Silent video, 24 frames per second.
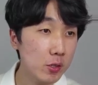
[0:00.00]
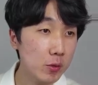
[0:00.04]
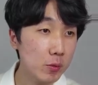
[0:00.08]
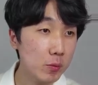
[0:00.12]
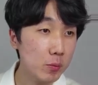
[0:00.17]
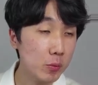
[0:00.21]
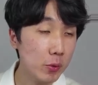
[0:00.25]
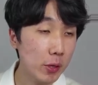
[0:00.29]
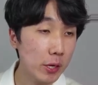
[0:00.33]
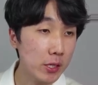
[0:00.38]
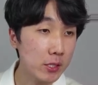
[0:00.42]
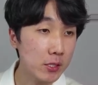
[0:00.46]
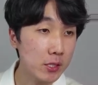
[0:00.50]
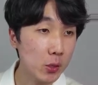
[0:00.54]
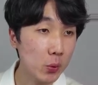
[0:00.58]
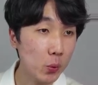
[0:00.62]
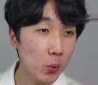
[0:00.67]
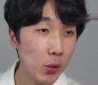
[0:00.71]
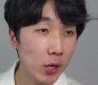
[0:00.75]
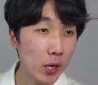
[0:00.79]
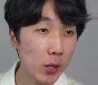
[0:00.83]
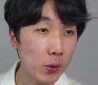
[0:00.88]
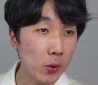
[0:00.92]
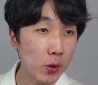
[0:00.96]
X에
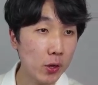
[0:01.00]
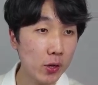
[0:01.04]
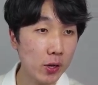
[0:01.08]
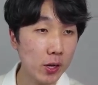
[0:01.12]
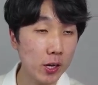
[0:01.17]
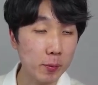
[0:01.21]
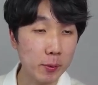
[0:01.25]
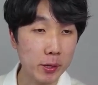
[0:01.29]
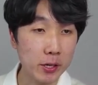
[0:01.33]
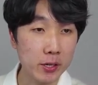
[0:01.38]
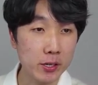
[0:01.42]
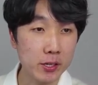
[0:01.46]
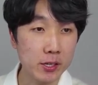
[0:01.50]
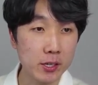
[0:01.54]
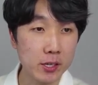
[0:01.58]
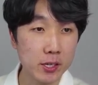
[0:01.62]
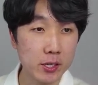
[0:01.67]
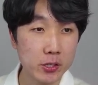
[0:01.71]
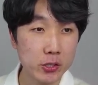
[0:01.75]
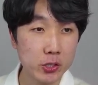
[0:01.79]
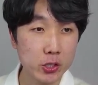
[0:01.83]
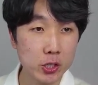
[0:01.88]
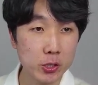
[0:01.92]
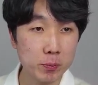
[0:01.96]
올라온 건가 봐요.
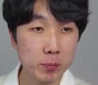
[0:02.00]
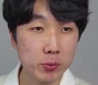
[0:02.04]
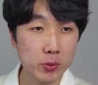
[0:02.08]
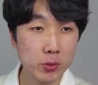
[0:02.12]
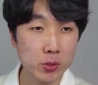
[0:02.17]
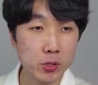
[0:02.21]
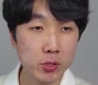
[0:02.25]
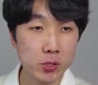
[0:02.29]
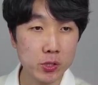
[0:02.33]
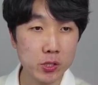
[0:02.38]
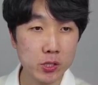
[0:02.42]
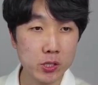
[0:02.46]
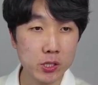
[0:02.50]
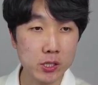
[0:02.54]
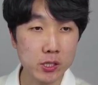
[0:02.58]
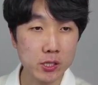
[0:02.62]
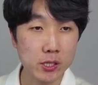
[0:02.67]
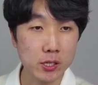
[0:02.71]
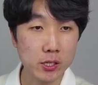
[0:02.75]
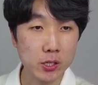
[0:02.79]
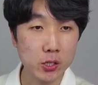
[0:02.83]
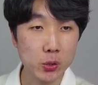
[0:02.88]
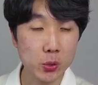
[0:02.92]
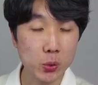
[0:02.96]
스위프트는
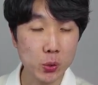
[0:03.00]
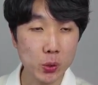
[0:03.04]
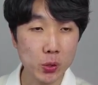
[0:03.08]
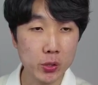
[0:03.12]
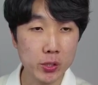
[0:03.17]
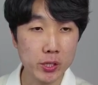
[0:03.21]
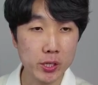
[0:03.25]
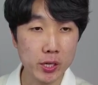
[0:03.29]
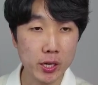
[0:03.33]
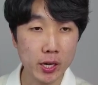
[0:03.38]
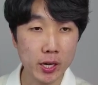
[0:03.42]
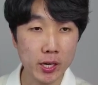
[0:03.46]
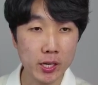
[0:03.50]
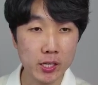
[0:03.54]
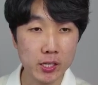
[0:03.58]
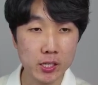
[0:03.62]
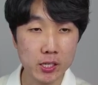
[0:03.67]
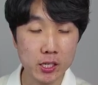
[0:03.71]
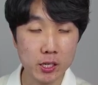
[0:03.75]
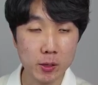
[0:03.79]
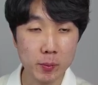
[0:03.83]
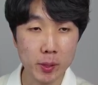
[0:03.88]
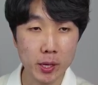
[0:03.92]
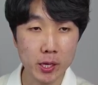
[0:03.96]
이제 키워드가
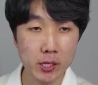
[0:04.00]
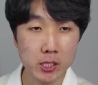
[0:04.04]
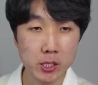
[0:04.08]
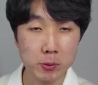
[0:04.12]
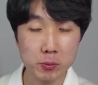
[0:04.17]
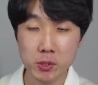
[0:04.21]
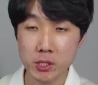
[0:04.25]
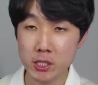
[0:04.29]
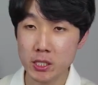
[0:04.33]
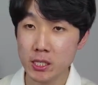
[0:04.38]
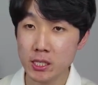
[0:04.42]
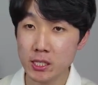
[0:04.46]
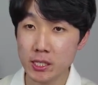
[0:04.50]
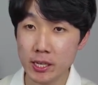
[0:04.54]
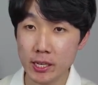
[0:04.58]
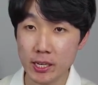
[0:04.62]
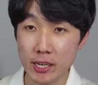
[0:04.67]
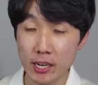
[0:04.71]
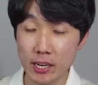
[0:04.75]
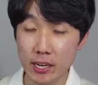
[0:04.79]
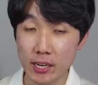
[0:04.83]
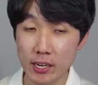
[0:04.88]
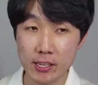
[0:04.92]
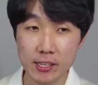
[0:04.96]

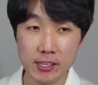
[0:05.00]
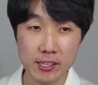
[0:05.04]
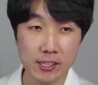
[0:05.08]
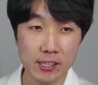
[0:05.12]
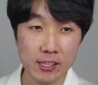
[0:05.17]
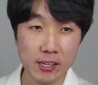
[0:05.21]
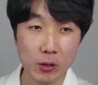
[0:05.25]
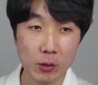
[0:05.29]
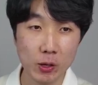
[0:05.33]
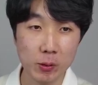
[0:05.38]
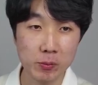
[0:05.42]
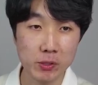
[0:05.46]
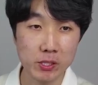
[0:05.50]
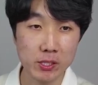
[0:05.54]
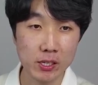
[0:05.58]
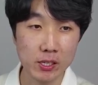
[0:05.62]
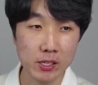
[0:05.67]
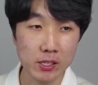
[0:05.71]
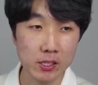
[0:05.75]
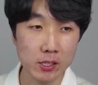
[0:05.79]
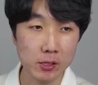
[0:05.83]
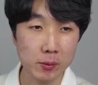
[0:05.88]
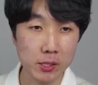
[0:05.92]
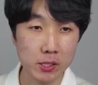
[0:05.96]
217개야 라고 합니다.
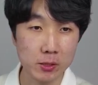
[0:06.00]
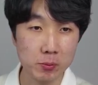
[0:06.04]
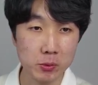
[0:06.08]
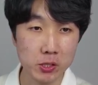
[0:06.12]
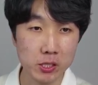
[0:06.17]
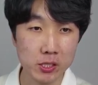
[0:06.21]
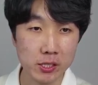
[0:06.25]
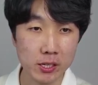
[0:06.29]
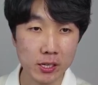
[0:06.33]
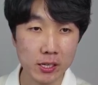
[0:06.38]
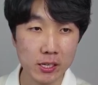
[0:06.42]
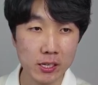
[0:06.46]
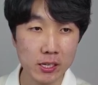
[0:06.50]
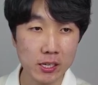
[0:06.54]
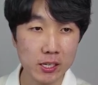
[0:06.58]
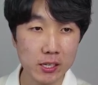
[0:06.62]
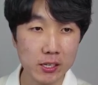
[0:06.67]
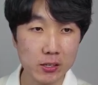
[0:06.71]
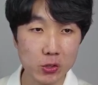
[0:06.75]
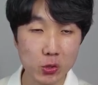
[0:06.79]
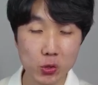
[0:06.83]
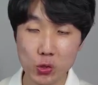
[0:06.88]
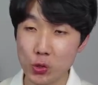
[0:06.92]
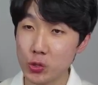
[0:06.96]
217개.
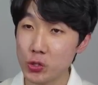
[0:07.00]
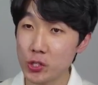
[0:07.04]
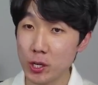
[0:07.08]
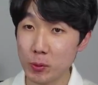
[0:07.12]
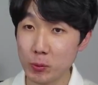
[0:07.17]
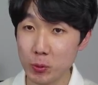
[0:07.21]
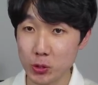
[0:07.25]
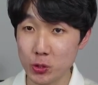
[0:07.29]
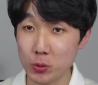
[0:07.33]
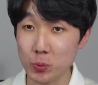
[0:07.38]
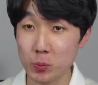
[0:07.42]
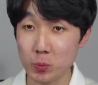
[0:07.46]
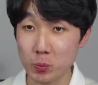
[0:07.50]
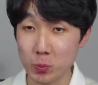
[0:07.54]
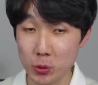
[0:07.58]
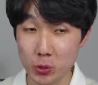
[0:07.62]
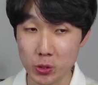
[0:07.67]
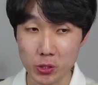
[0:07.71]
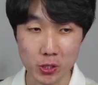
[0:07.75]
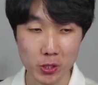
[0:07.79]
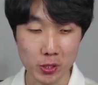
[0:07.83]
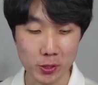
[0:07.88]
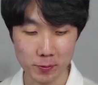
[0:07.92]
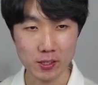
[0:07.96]
키워드가 뭔지
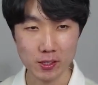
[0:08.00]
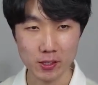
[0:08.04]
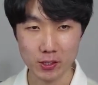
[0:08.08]
모르죠.